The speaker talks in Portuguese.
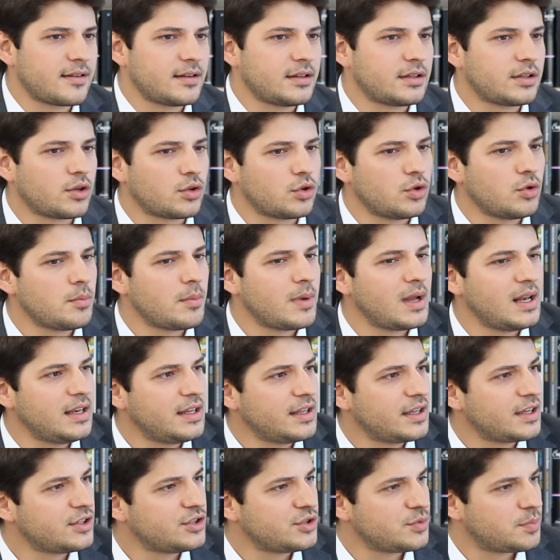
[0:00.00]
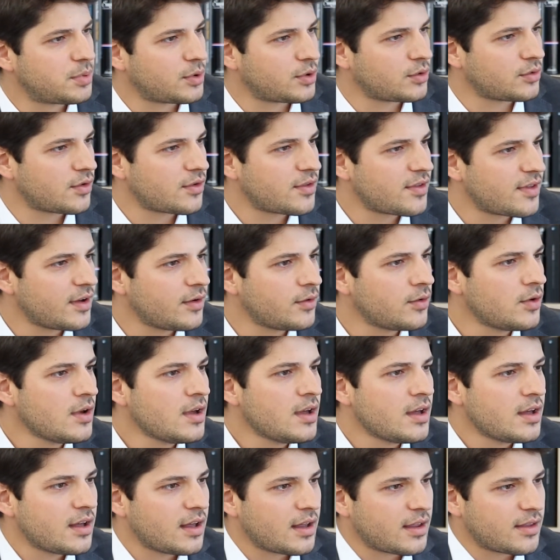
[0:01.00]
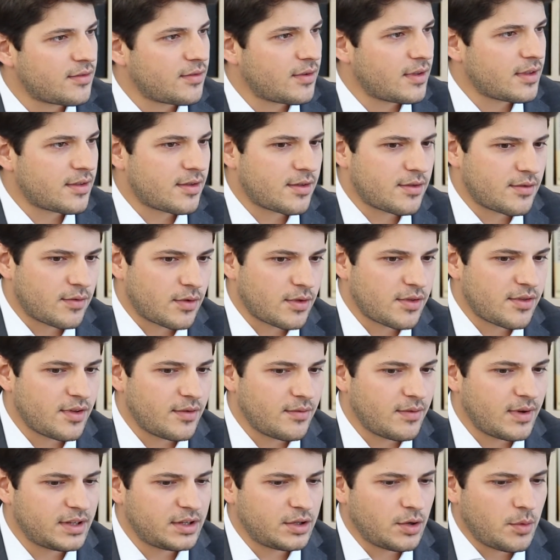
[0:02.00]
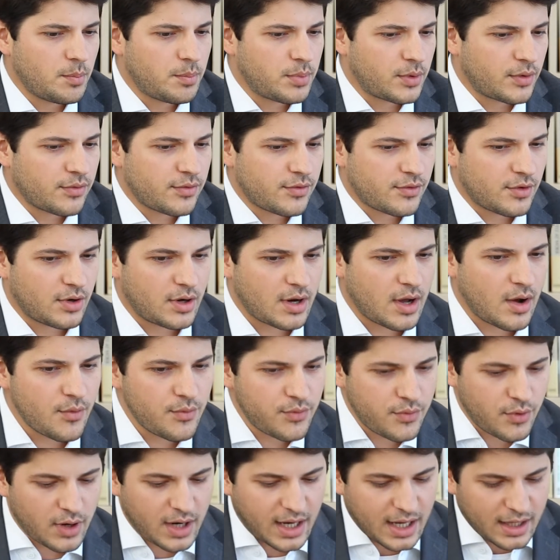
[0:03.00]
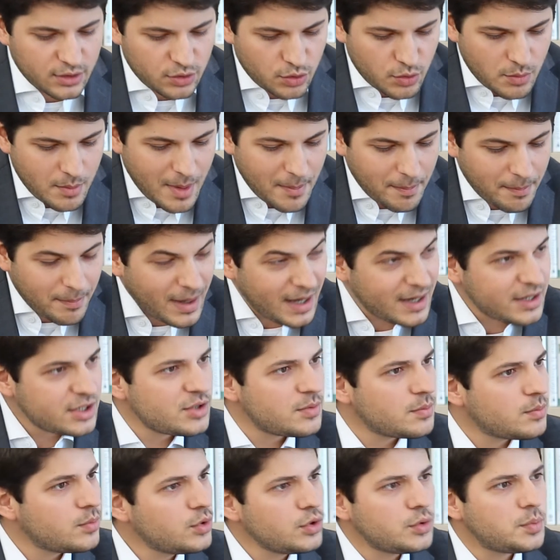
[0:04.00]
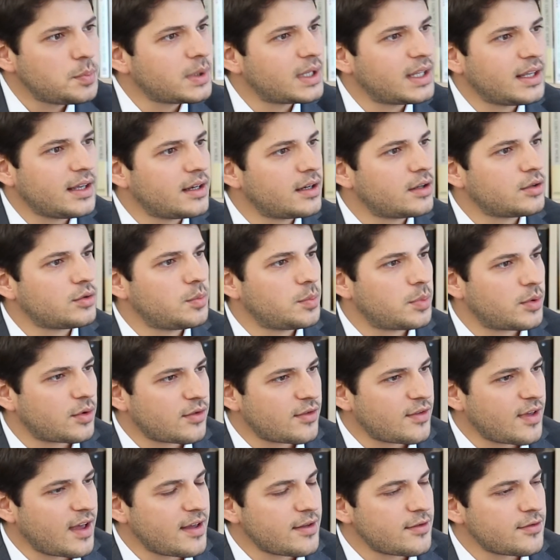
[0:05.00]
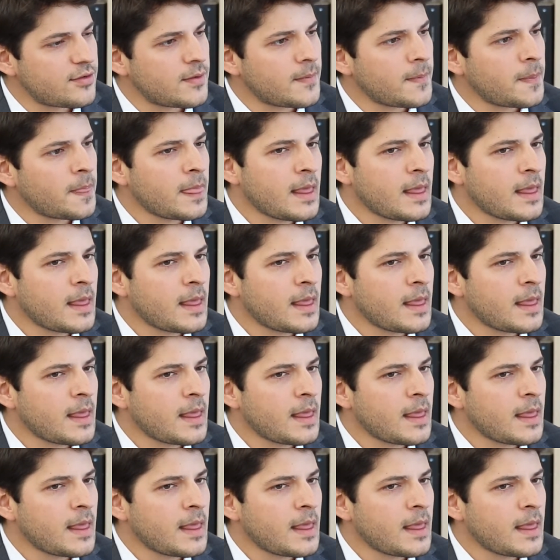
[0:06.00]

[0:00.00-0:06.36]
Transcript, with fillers: Então, numa linha de produção, às vezes você vai ter um profissional focado numa parte muito pequena do processo